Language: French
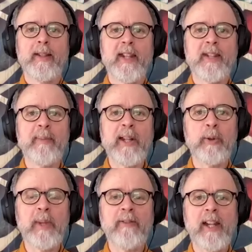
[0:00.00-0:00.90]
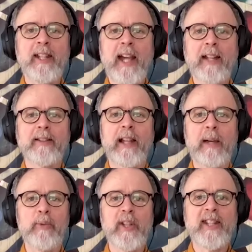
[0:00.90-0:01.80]
6 mai 2024,
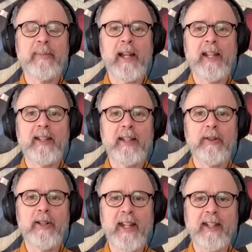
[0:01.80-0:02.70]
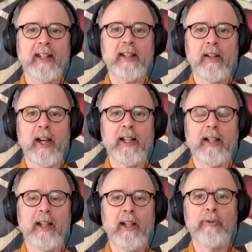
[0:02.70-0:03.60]
la municipalité de
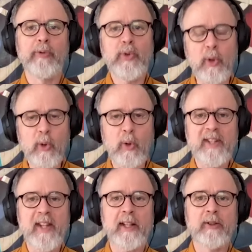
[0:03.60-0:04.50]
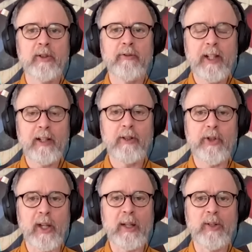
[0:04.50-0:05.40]
Sainte-Catherine-de-Hatley a vu son conseil de ville
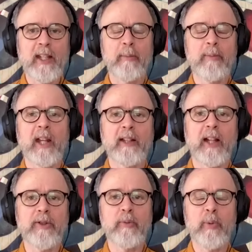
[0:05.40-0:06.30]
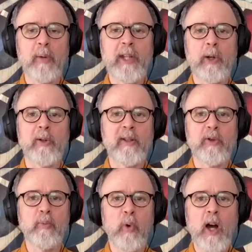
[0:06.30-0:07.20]
se réunir, bien entendu, premier lundi
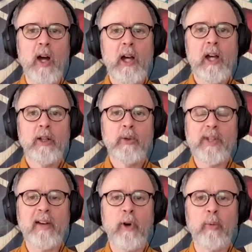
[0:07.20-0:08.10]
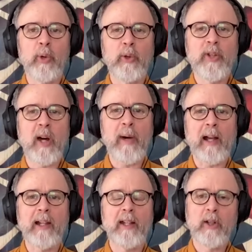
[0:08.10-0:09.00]
du mois. Nous avons pour nous en
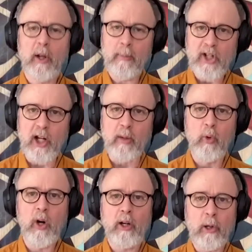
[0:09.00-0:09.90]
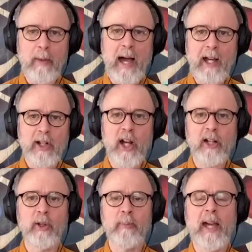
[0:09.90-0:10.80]
parler, comme à chaque mois, le maire
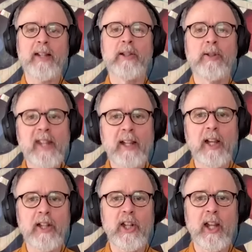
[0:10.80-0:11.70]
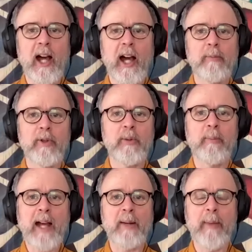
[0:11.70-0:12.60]
Jacques Demers, le directeur général, M.
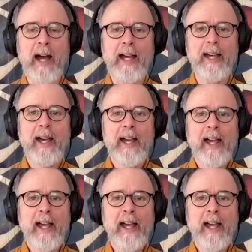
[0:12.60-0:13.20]
Marc Marin.